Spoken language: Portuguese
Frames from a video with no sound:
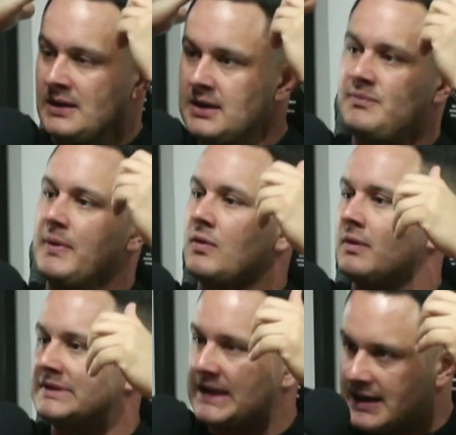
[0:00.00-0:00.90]
e pegou uma
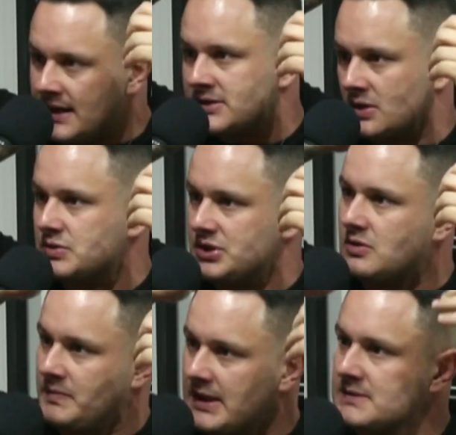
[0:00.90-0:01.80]
serrinha, tico-tico
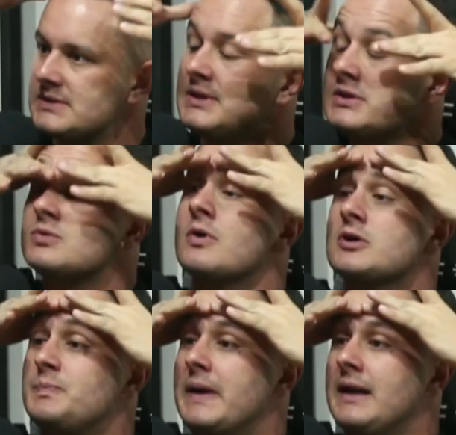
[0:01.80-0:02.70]
mesmo, isso, assim, tinha um negócio
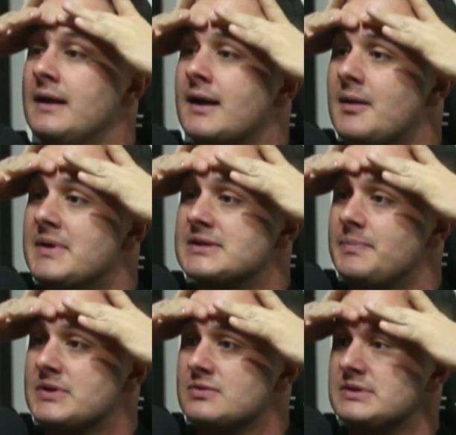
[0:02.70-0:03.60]
isso. prendendo a cabeça da
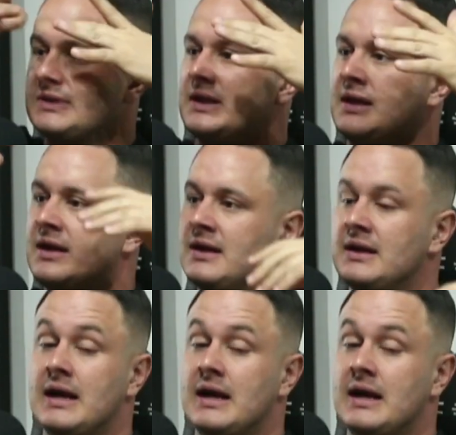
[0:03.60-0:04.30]
pessoa assim. É.